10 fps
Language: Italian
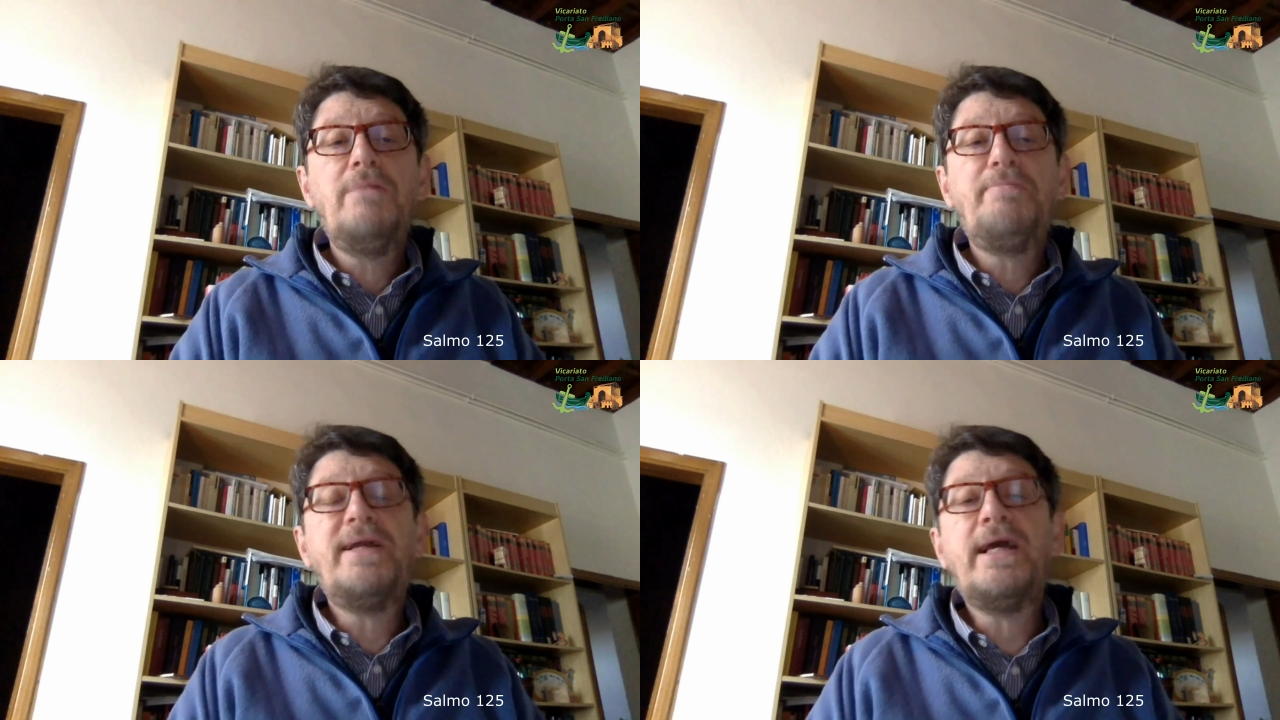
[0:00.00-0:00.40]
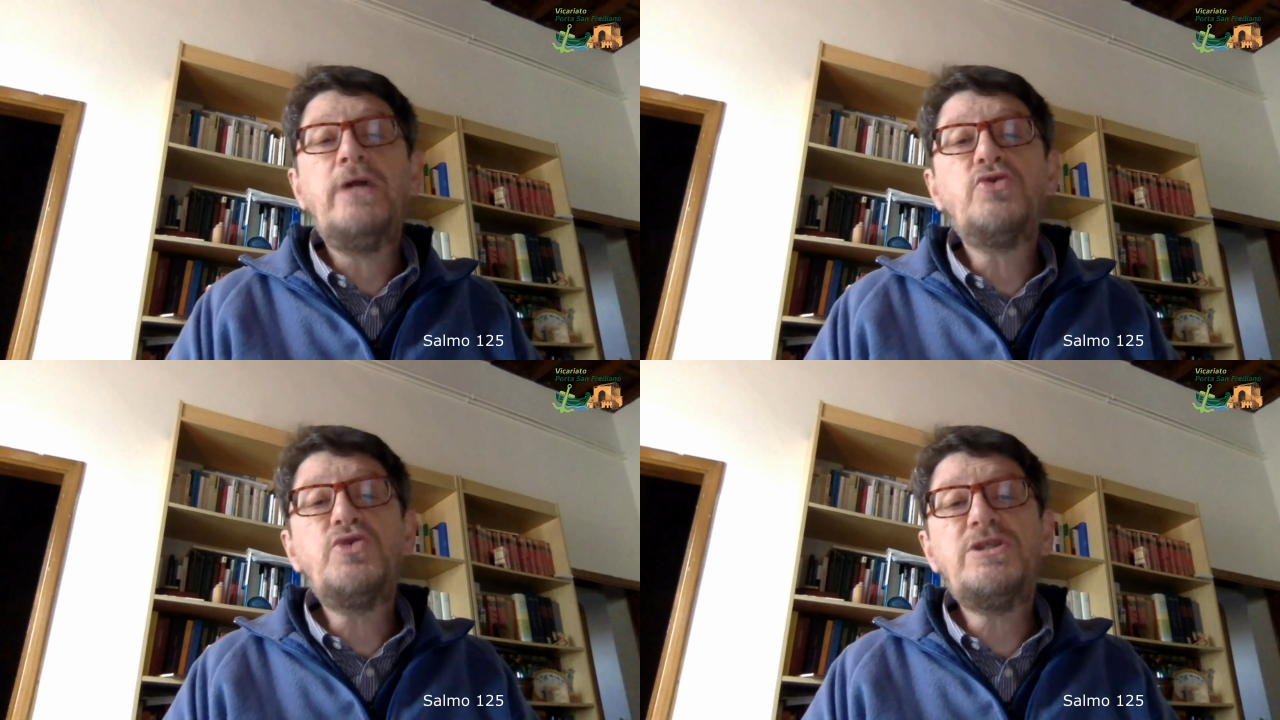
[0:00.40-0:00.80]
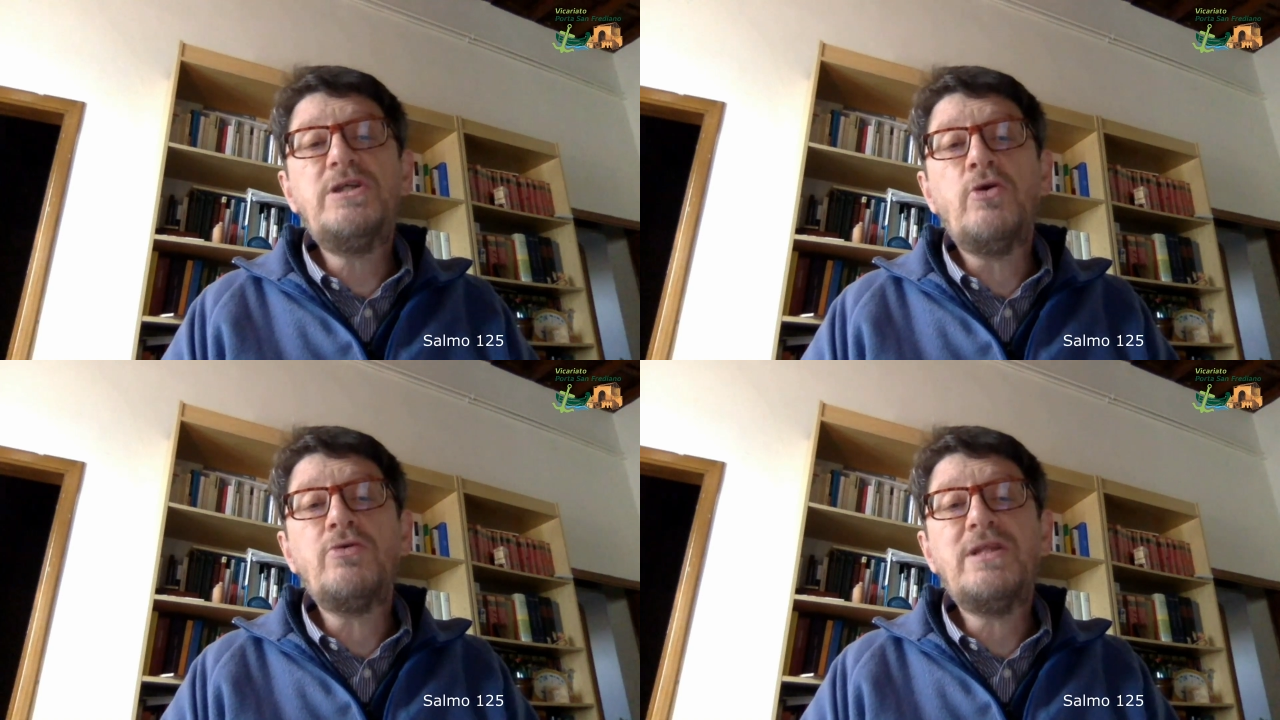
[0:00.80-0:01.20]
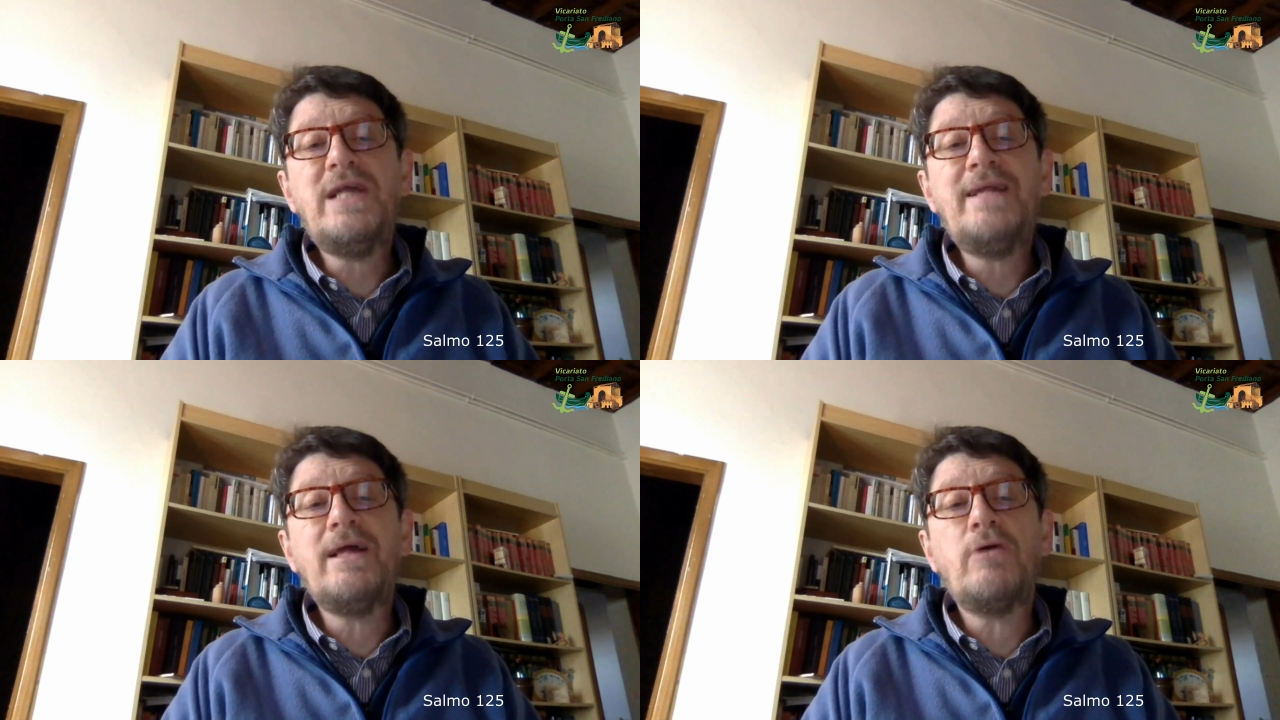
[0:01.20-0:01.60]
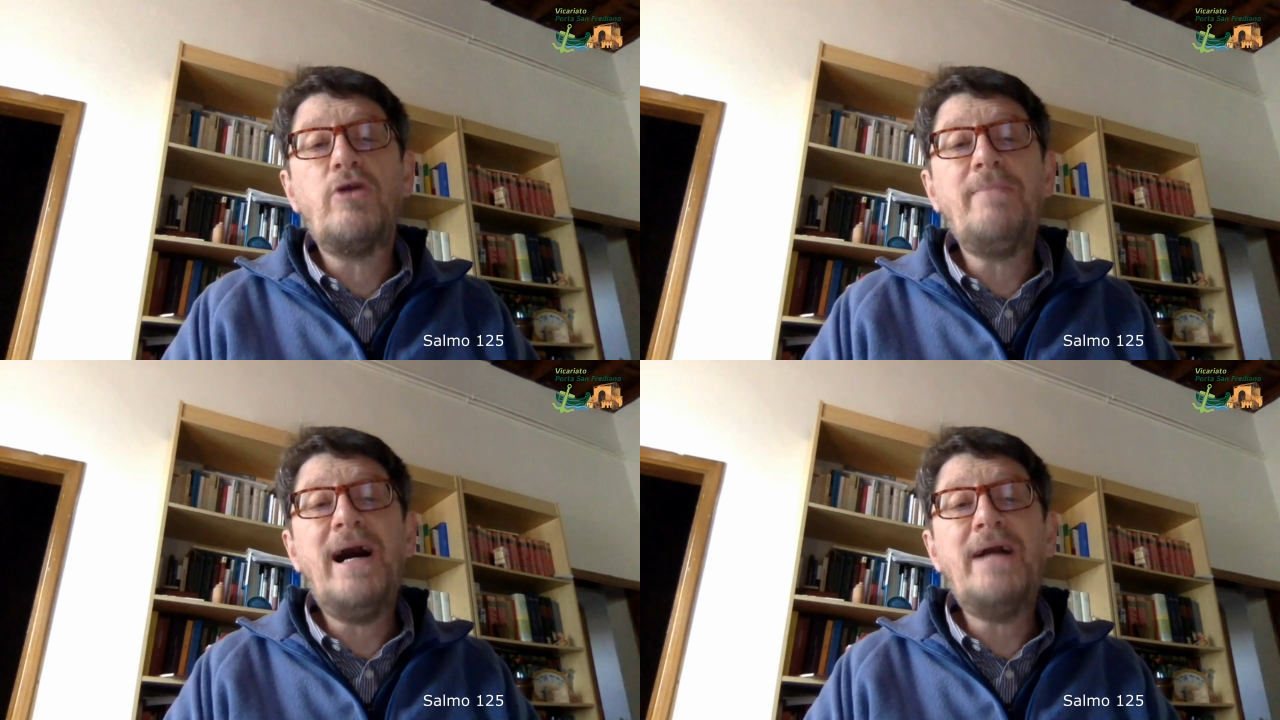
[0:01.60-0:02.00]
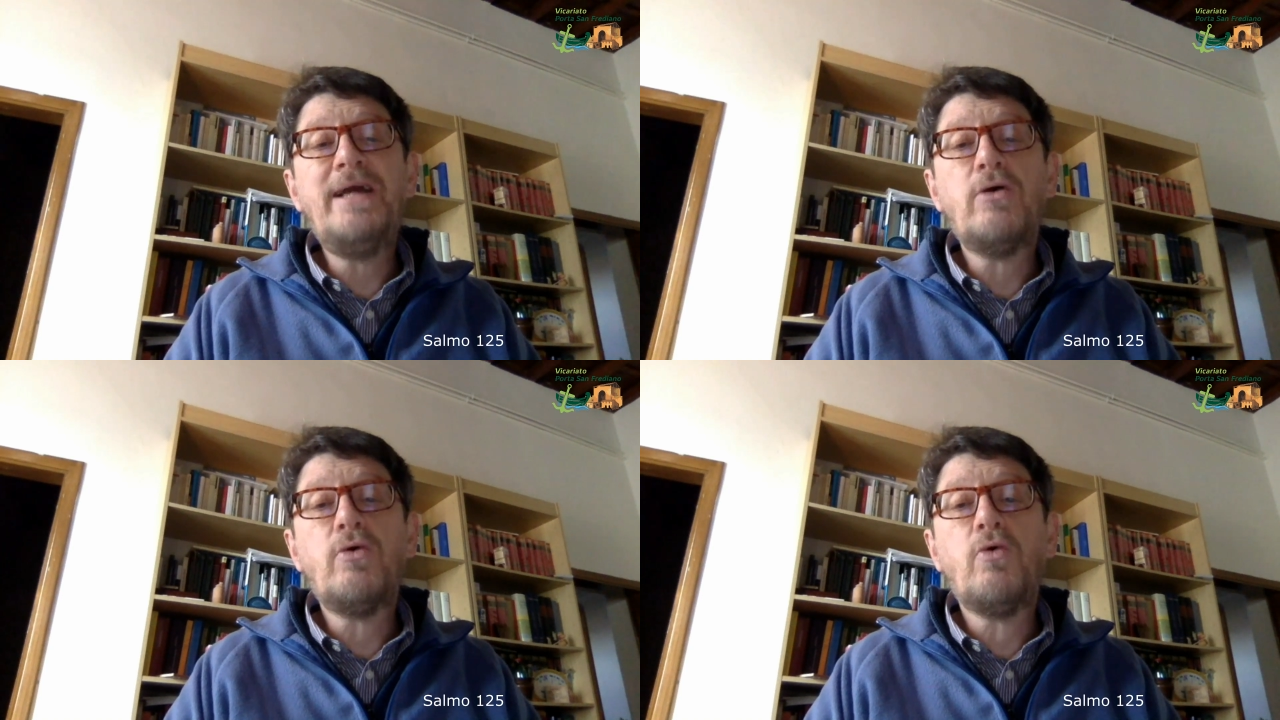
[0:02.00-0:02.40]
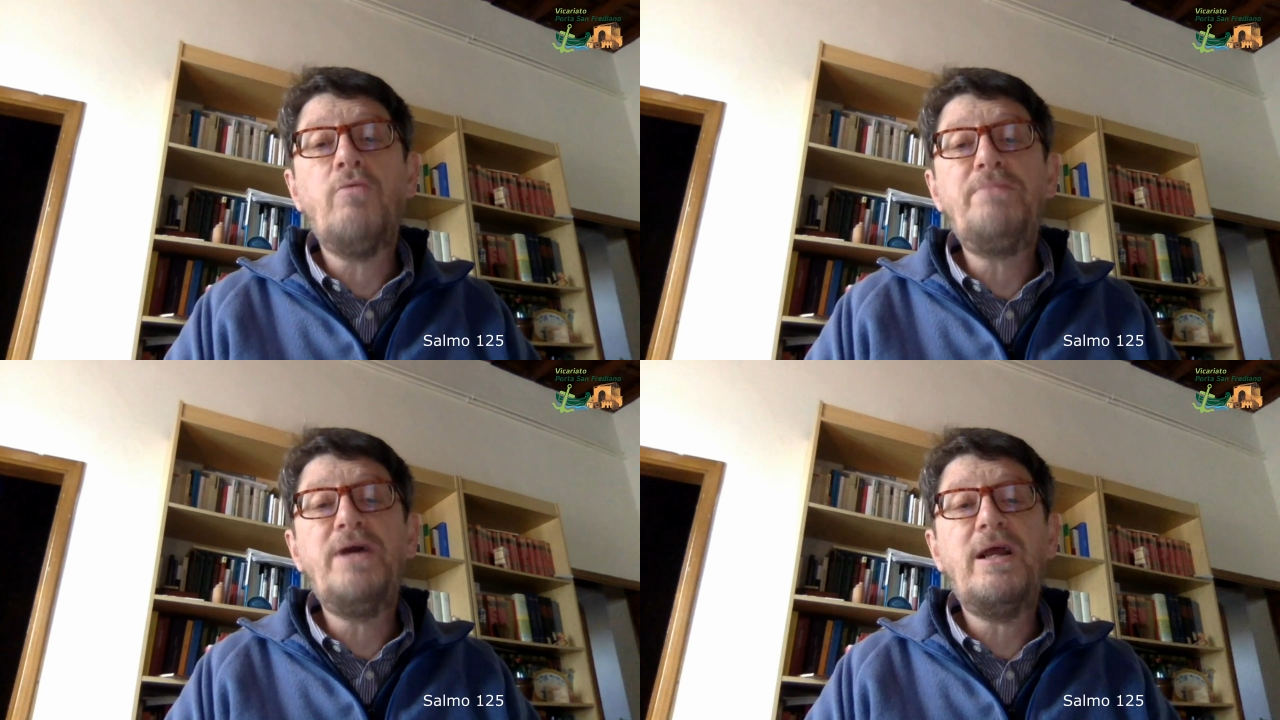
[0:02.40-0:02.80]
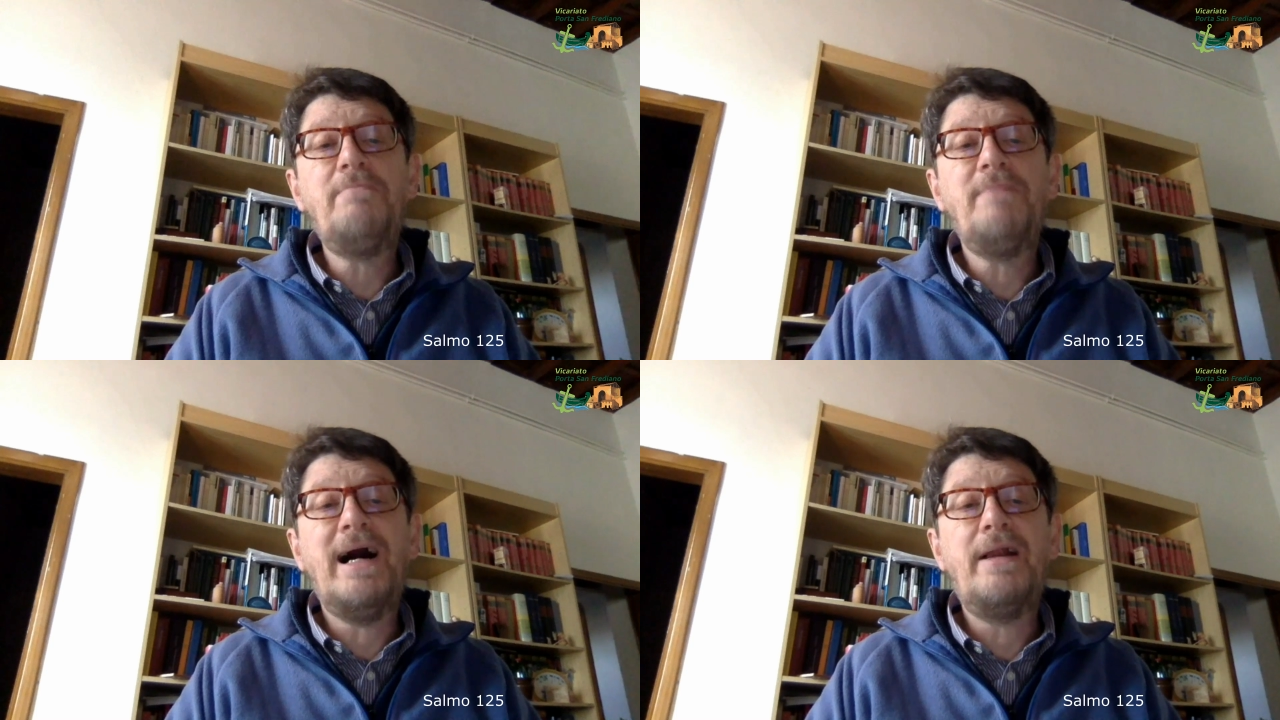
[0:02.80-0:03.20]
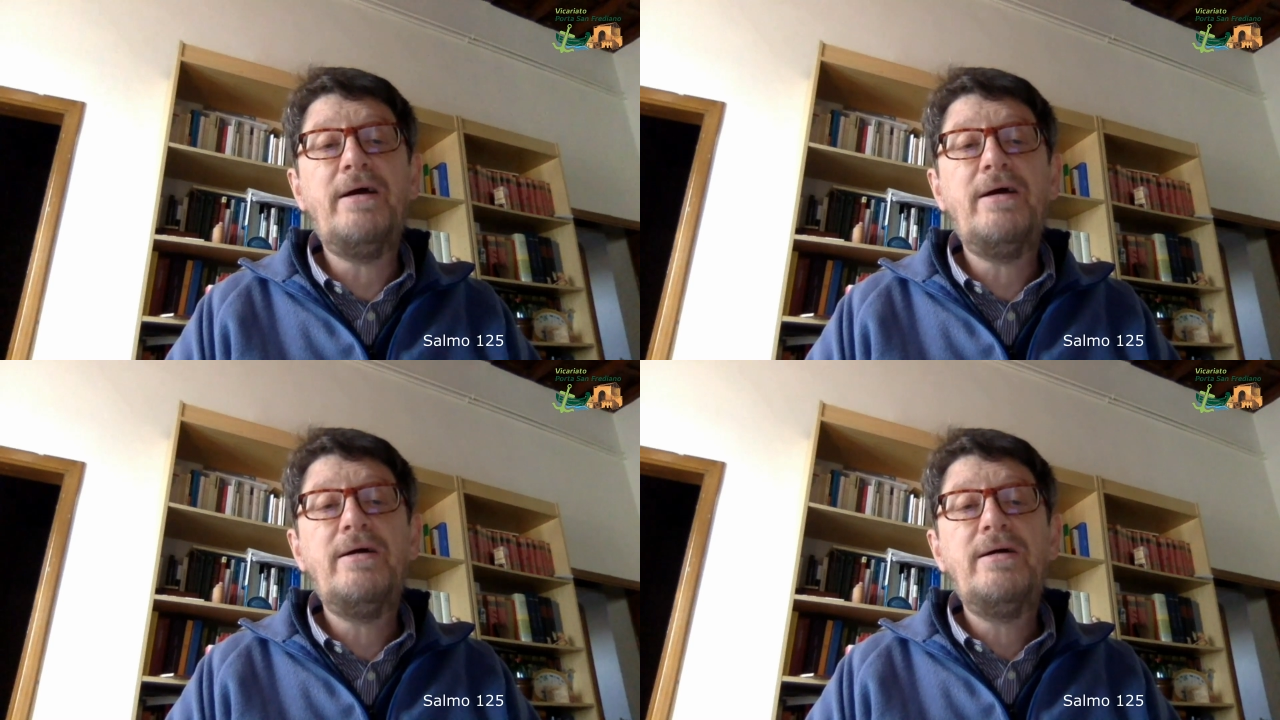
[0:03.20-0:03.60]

perché i giusti non tendano le mani a compiere il male.